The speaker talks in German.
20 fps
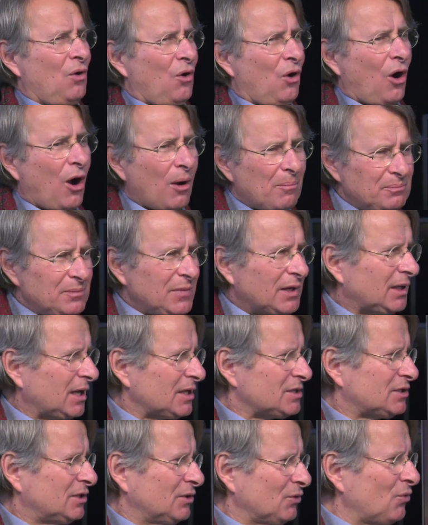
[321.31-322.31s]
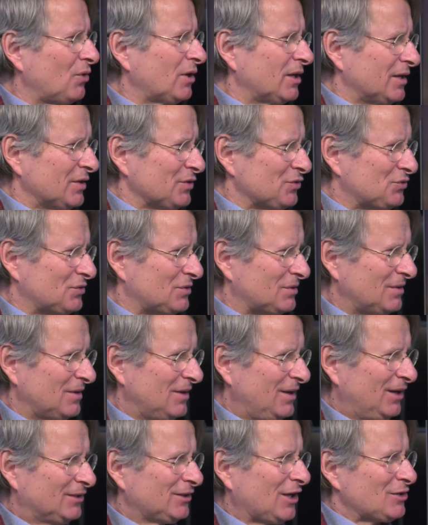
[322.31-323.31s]
Ob mir das gelungen ist,
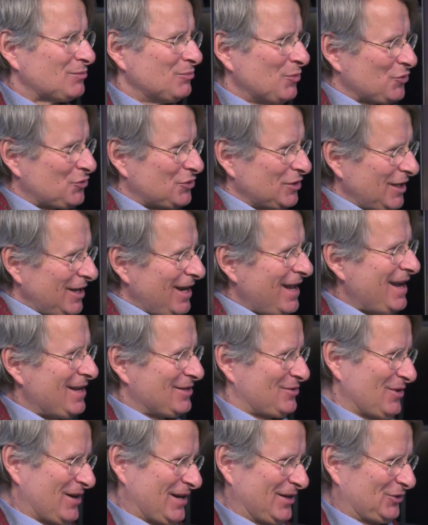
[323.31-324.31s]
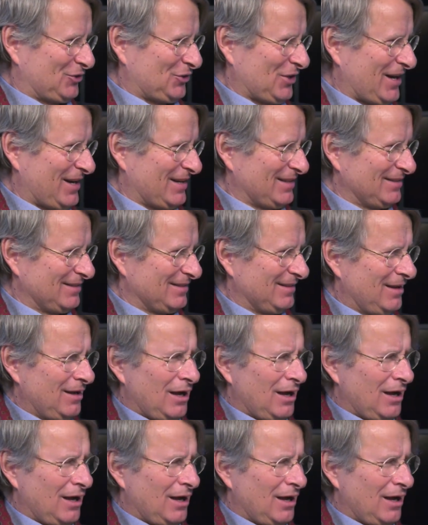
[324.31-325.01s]
das müssen die Leser entscheiden.